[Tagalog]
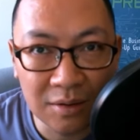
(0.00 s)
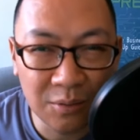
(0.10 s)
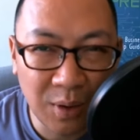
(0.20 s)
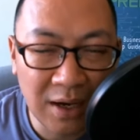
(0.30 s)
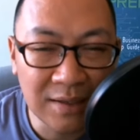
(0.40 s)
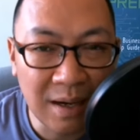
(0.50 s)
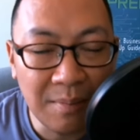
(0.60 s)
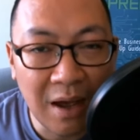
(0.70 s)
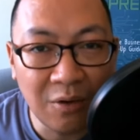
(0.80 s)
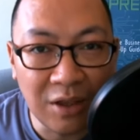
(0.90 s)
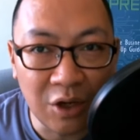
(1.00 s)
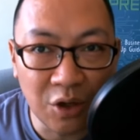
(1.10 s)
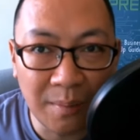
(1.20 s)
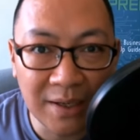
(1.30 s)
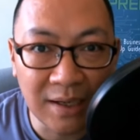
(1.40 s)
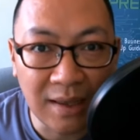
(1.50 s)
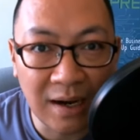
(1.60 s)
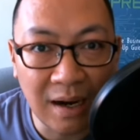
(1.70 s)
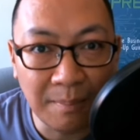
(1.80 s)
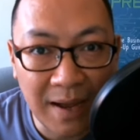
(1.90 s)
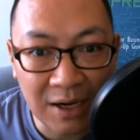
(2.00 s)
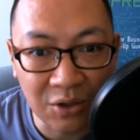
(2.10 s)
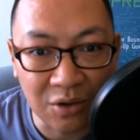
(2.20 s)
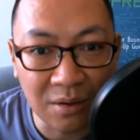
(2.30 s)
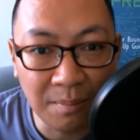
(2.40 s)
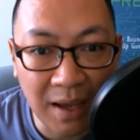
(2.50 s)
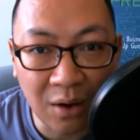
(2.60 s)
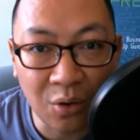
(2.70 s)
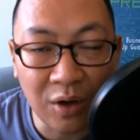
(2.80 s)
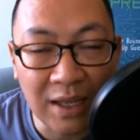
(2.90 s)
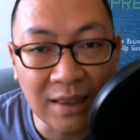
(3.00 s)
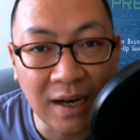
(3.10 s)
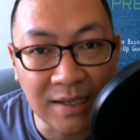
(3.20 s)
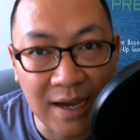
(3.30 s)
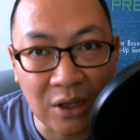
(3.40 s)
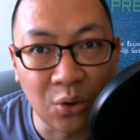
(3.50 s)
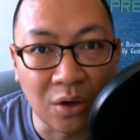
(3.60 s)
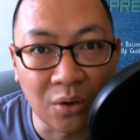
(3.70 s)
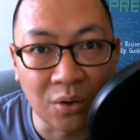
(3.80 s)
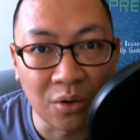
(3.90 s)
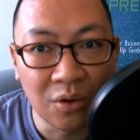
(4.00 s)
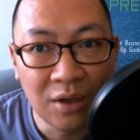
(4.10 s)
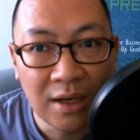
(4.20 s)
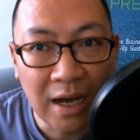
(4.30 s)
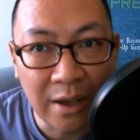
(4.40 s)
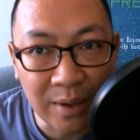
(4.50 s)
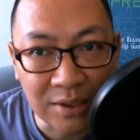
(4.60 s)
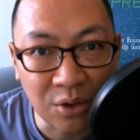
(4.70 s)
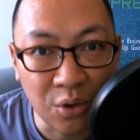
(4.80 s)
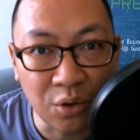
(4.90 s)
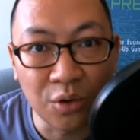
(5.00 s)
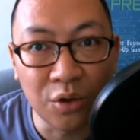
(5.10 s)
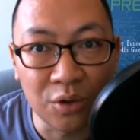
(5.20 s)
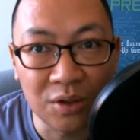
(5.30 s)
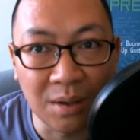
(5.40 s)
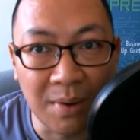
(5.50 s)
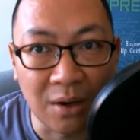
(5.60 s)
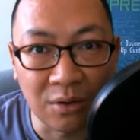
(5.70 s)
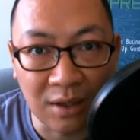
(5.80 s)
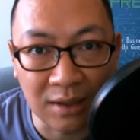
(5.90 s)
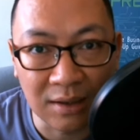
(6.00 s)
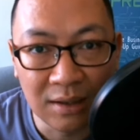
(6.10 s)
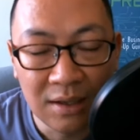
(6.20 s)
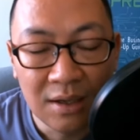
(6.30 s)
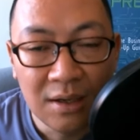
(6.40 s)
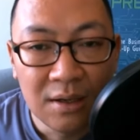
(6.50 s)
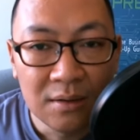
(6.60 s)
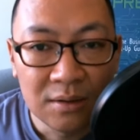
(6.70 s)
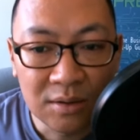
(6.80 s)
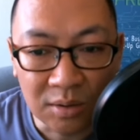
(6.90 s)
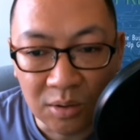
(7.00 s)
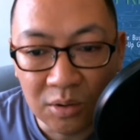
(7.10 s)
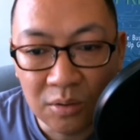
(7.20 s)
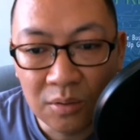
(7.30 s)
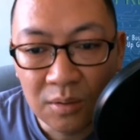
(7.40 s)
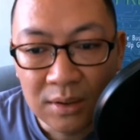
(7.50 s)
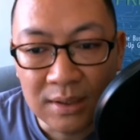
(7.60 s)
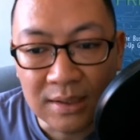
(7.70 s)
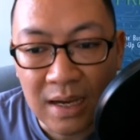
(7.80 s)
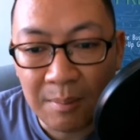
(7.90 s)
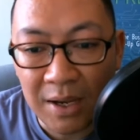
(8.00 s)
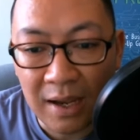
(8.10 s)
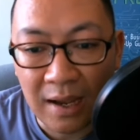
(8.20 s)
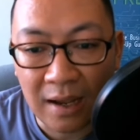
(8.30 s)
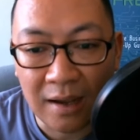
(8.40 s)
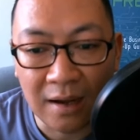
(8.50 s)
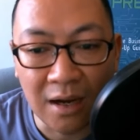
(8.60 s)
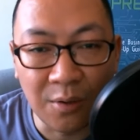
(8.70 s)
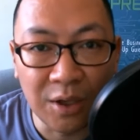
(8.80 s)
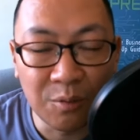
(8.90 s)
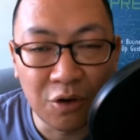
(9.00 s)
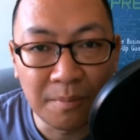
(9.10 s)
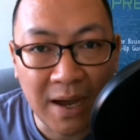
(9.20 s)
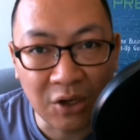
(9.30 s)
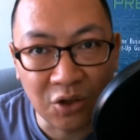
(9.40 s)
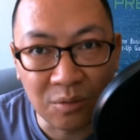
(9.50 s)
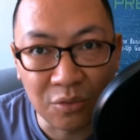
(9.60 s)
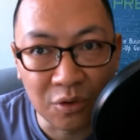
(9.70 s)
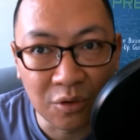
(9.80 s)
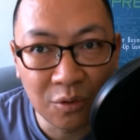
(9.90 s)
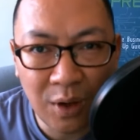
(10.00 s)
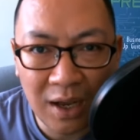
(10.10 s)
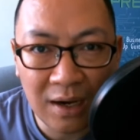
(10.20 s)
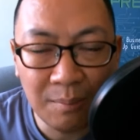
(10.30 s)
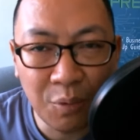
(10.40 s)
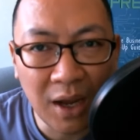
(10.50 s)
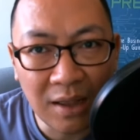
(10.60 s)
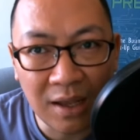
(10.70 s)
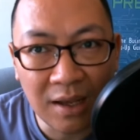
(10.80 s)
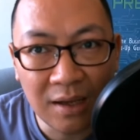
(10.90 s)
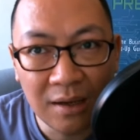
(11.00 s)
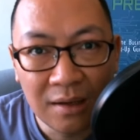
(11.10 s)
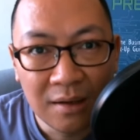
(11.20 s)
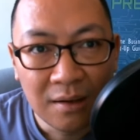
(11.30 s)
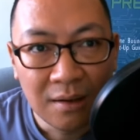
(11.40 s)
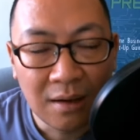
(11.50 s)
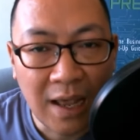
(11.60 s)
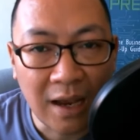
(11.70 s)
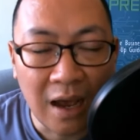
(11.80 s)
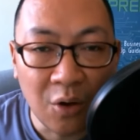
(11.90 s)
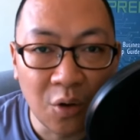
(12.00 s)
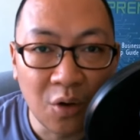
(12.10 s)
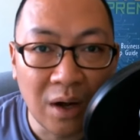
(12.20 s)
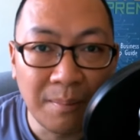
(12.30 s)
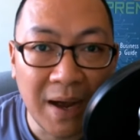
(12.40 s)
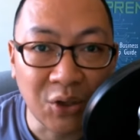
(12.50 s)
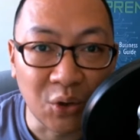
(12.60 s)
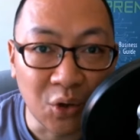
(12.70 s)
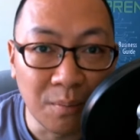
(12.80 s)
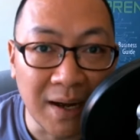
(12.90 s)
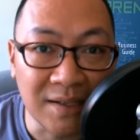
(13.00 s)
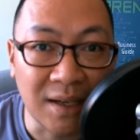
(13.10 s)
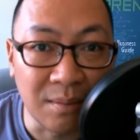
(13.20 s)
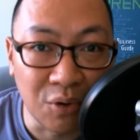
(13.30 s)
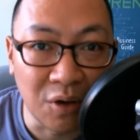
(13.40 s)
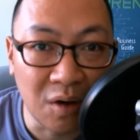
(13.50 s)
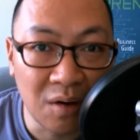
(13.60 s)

well somehow hindi ko naman siya talaga passion pero interesado ako. I was curious about it. So, sinasabi nga, gawin mo ang passion mo, well, pwede. Like ako, ang passion ko, basketball.